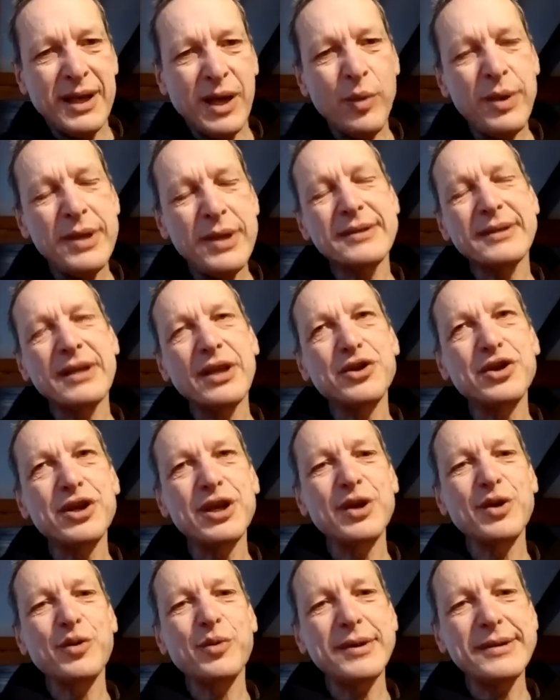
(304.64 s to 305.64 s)
Questi
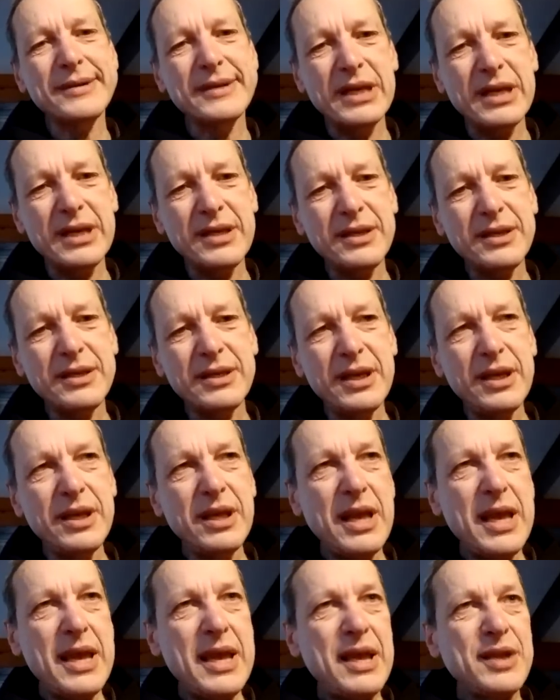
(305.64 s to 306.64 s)
cinque sensi
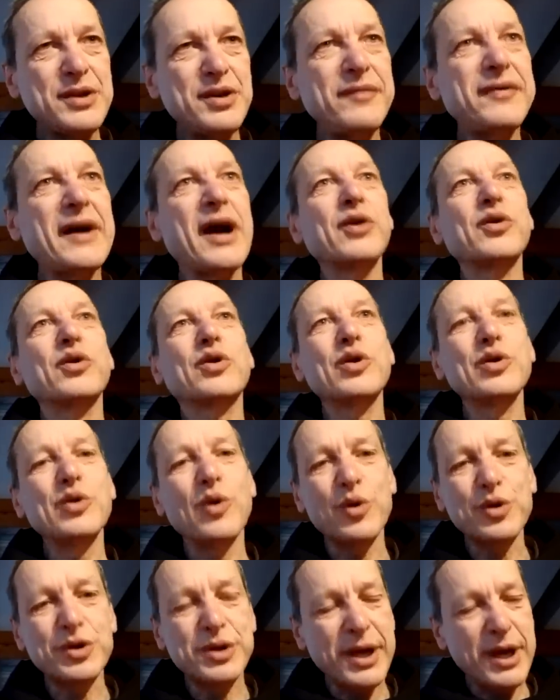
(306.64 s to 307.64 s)
ci fanno
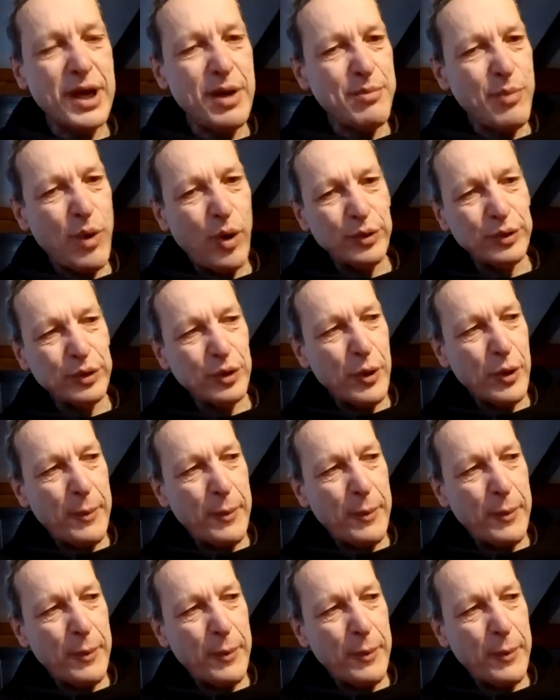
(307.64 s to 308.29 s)
conoscere il mondo.